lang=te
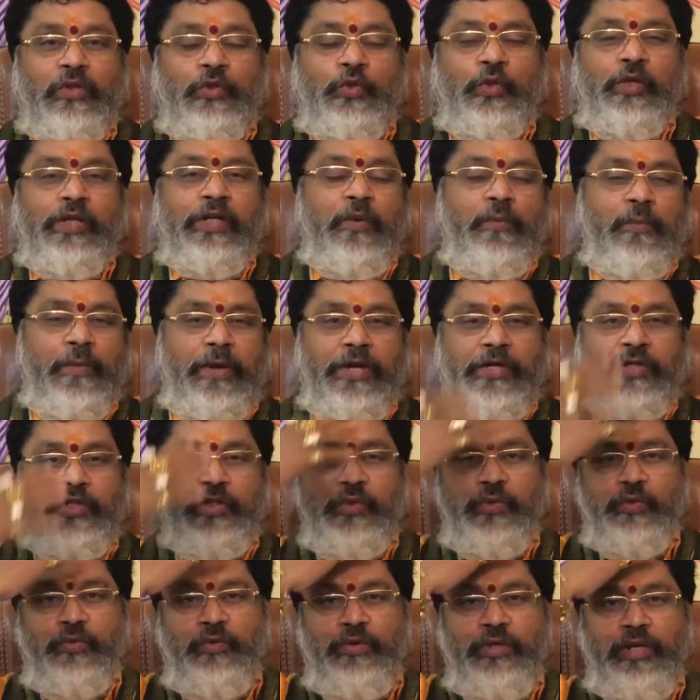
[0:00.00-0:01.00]
సో ఇక్కడ
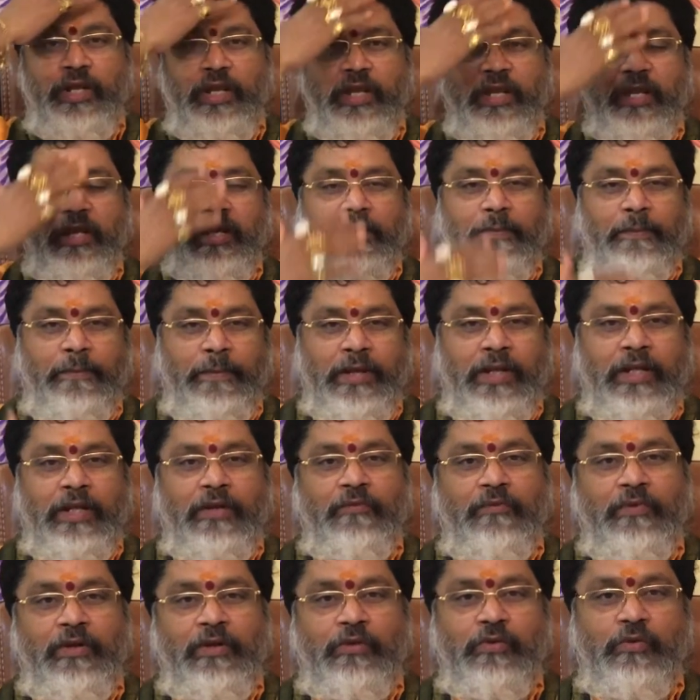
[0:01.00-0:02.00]
మేషం నుండి
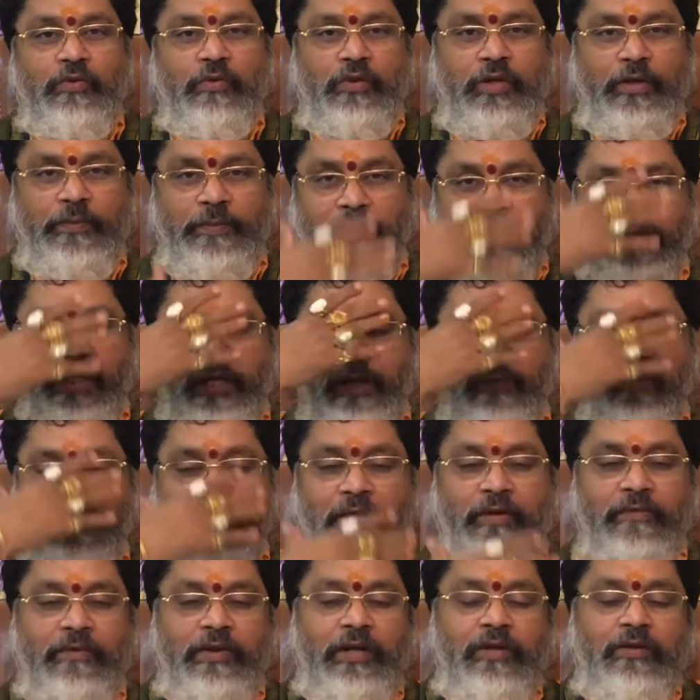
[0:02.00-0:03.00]
మీనం వరకు ఈ పన్నెండు
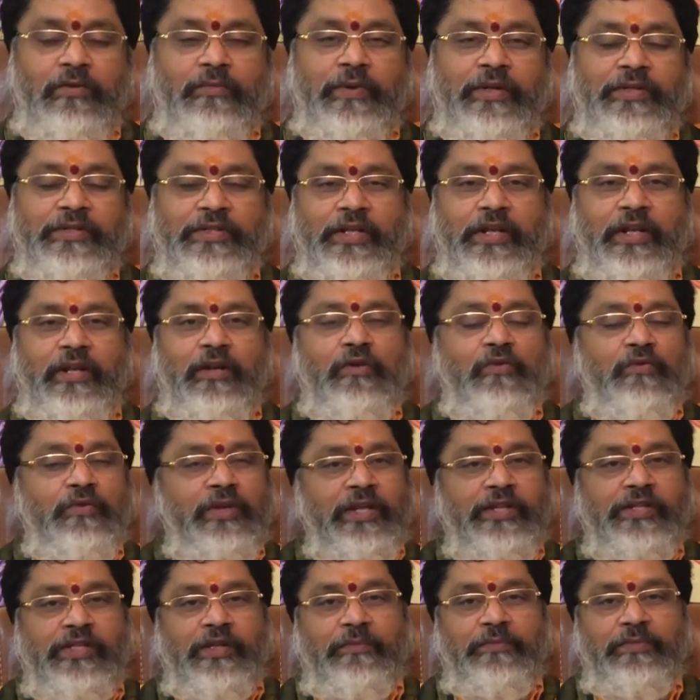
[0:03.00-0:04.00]
భావాలు మన శరీరంలో
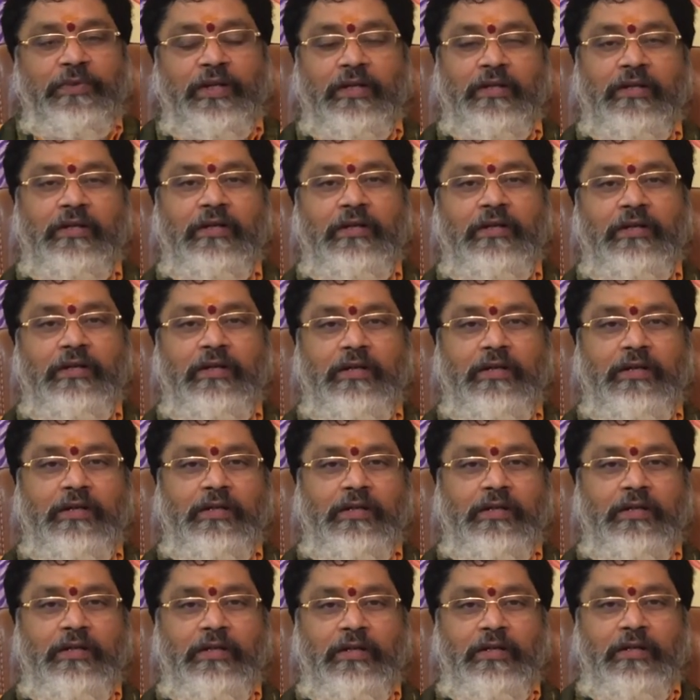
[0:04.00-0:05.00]
ఉన్నాయని చెప్తాయి
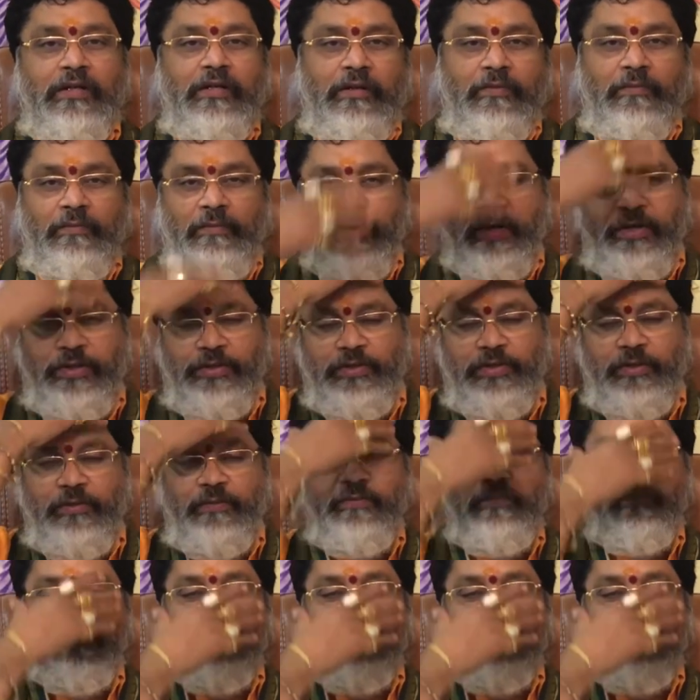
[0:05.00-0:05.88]
మేషం